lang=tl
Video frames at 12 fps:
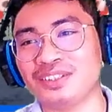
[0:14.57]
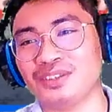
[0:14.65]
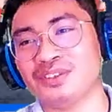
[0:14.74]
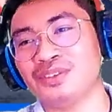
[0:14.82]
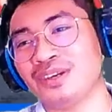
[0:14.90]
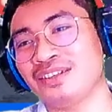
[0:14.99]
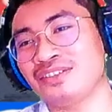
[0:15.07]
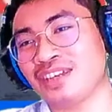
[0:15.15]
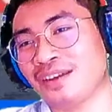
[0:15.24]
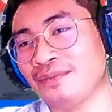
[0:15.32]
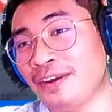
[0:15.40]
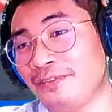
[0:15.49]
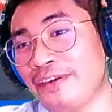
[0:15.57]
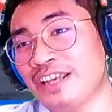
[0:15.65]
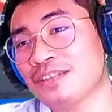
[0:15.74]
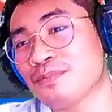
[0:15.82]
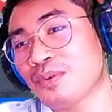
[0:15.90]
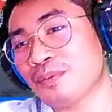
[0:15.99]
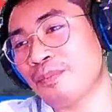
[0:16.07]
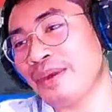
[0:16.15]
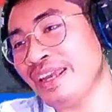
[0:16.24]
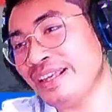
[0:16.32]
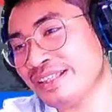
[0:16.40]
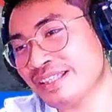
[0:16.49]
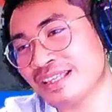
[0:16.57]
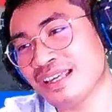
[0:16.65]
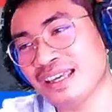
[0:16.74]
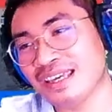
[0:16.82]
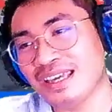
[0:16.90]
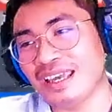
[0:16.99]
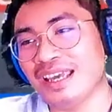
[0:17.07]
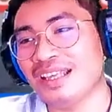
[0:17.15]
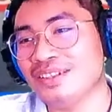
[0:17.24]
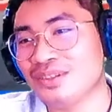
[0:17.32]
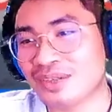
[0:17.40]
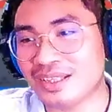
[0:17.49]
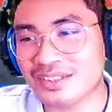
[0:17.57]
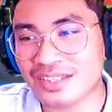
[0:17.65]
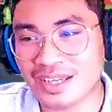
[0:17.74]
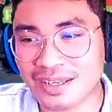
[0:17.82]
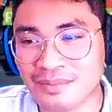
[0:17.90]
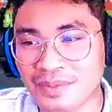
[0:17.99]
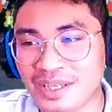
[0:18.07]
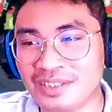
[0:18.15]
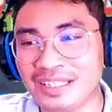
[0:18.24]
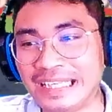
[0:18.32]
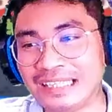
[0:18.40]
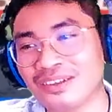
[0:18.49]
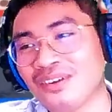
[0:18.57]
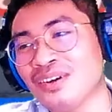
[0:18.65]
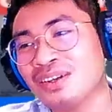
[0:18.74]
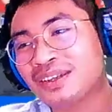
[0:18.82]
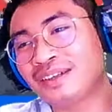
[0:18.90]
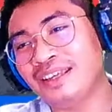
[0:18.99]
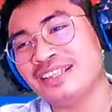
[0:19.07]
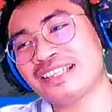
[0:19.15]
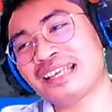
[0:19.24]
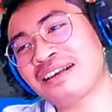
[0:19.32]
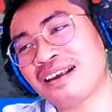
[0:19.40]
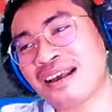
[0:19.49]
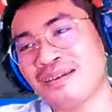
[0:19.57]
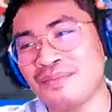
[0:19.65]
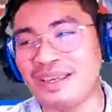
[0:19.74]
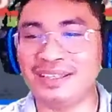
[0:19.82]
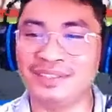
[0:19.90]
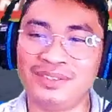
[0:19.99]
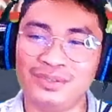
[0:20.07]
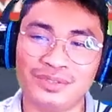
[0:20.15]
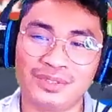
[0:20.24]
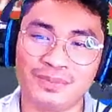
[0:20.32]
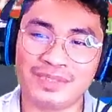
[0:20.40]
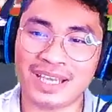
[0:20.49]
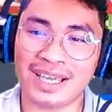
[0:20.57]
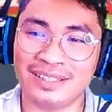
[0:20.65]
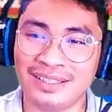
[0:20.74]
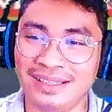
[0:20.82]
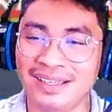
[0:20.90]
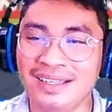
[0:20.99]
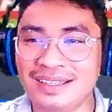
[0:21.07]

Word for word: So, you can check my Facebook page and you can check my TikTok, Instagram, and YouTube channel.